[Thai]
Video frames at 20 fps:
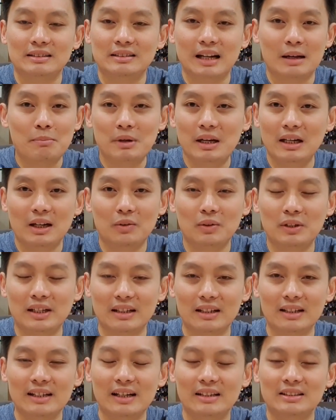ในเมื่อเราหลี
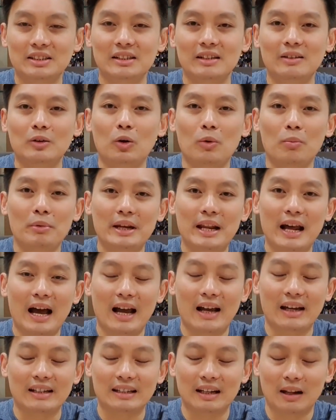กเลี่ยงเชื้อโรคไม่
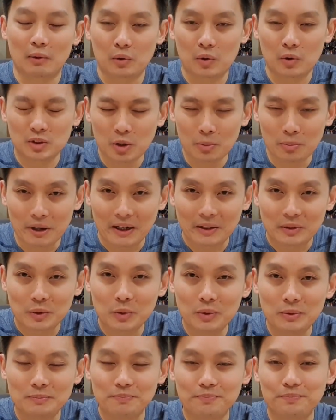ได้ เราก็ต้องมากระ
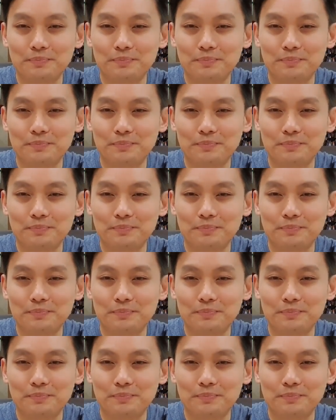ตุ้น